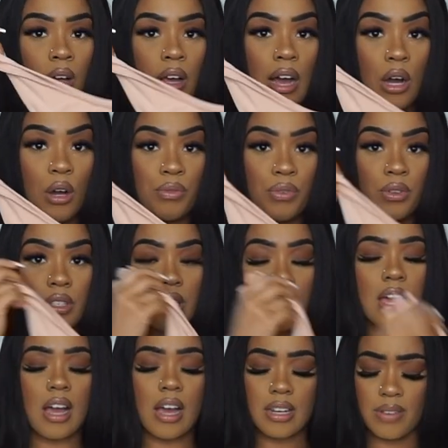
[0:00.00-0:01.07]
Auch von
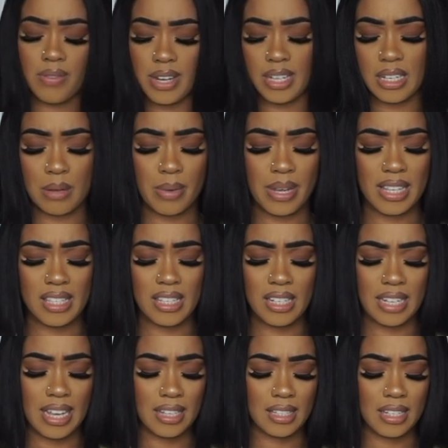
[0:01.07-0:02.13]
Zara. Die werde ich aber jetzt nicht
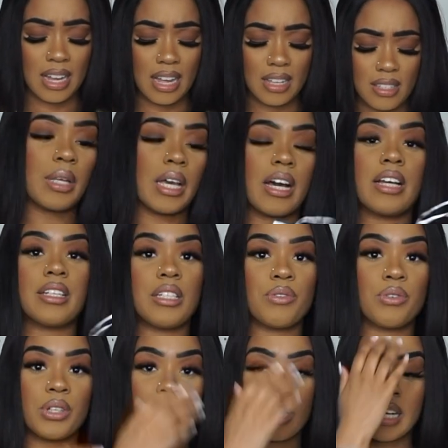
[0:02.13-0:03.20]
extra anziehen. Ja, die
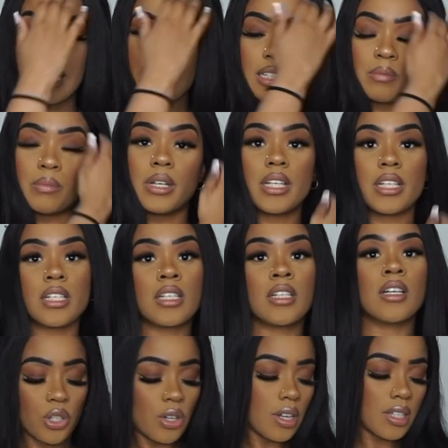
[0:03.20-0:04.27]
würde ich halt mit
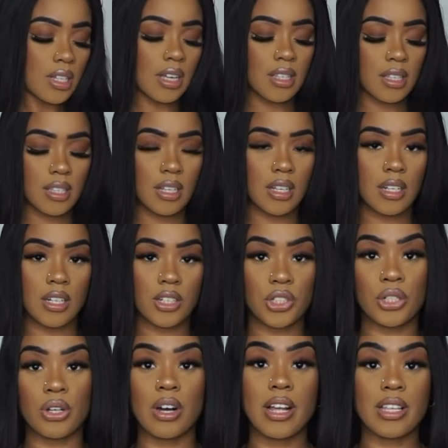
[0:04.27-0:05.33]
Shorts anziehen. Ne?
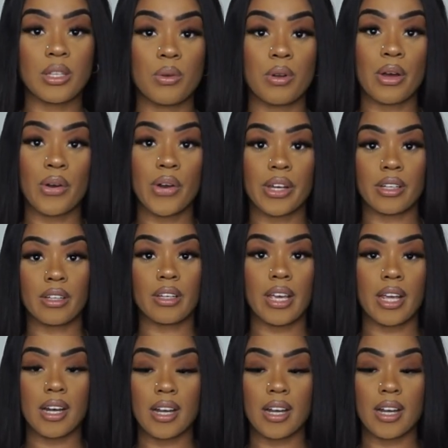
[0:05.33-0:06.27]
Shorts oder Röcken, je